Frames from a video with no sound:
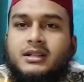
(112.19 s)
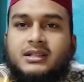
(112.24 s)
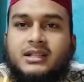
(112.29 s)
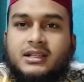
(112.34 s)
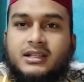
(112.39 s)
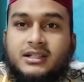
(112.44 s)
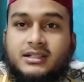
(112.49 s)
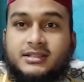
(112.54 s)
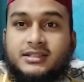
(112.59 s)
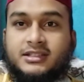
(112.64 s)

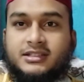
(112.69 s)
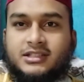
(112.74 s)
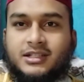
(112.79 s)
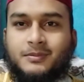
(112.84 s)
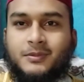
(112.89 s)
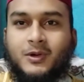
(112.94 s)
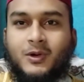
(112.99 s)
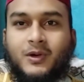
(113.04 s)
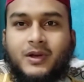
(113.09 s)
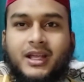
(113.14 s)
তাদের সিস্টেম
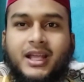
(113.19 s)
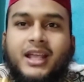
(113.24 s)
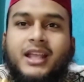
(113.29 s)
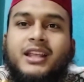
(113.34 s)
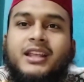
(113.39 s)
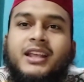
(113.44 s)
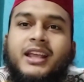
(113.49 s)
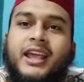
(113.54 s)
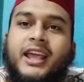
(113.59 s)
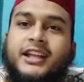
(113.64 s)
হলো এই
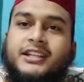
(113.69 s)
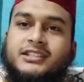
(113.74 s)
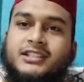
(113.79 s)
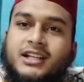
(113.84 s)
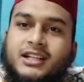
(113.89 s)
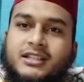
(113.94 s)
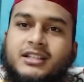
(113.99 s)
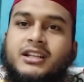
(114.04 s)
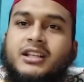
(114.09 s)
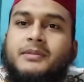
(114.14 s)
একটি
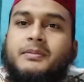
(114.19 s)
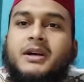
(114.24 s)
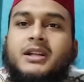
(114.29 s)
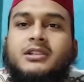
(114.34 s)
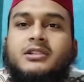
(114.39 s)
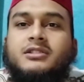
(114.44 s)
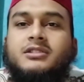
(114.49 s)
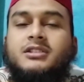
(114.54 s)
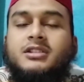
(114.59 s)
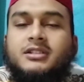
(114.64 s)
রাতের
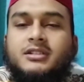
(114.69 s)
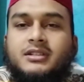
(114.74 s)
ইবাদত